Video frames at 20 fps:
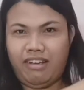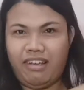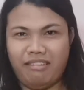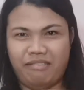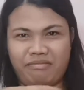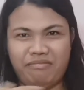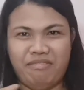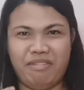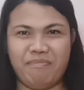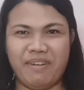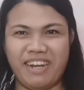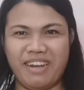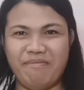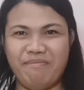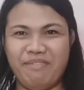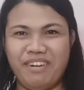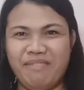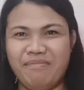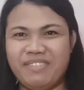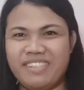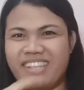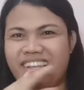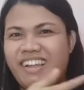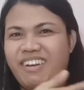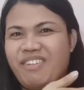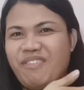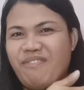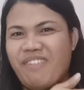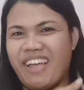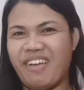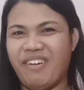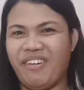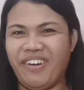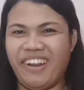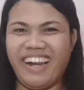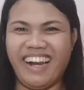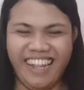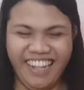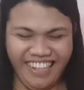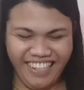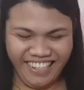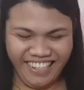Ay, may padibdib si ano, Mayo.